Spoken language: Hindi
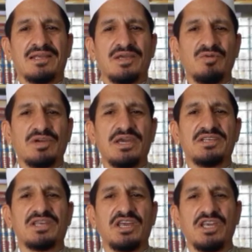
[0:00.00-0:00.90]
क्योंकि
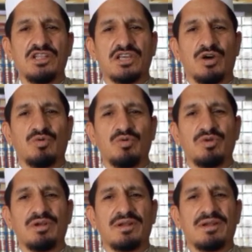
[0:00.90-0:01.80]
शहीद का
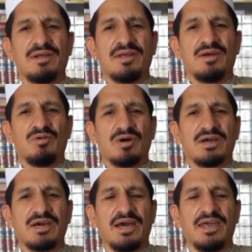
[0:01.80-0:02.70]
खून
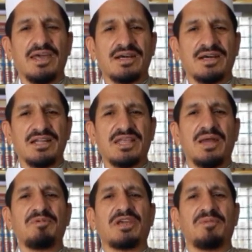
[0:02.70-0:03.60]
का एक
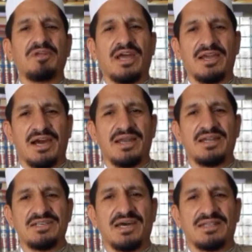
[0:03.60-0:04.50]
कतरा भी कभी रायगान
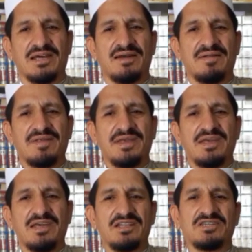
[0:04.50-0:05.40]
नहीं जाता
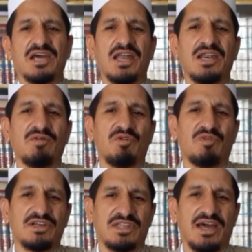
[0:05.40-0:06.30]
इन वो
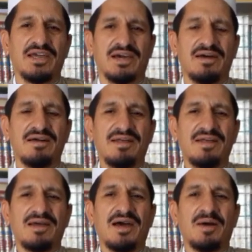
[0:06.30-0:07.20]
वक्त आएगा
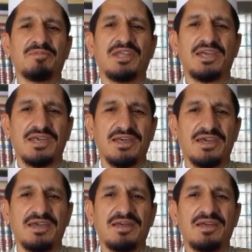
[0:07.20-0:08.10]
हम
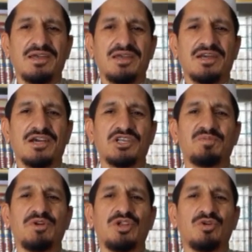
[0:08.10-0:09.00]
देखेंगे
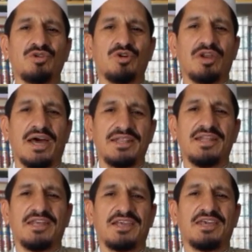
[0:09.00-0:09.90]
कश्मीरियों की
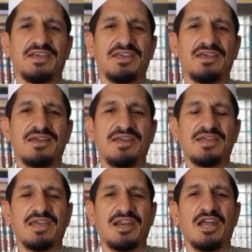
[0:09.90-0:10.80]
औलादें देखेंगी
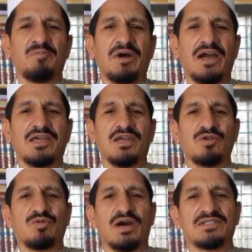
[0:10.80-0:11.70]
कि अल्लाह पाक
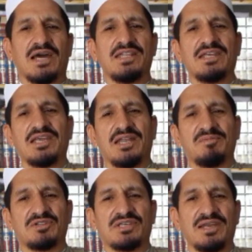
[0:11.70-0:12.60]
इनको आज़ादी की
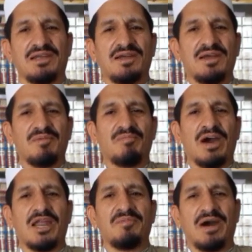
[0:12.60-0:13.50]
नमत से
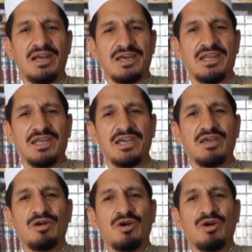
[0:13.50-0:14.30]
माला माल करेंगे